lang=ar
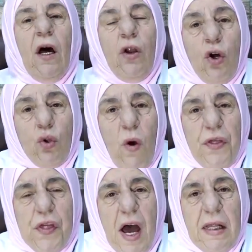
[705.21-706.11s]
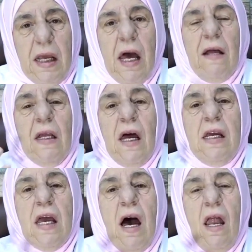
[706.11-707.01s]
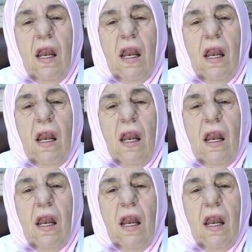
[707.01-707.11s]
الخطوة الثانية هي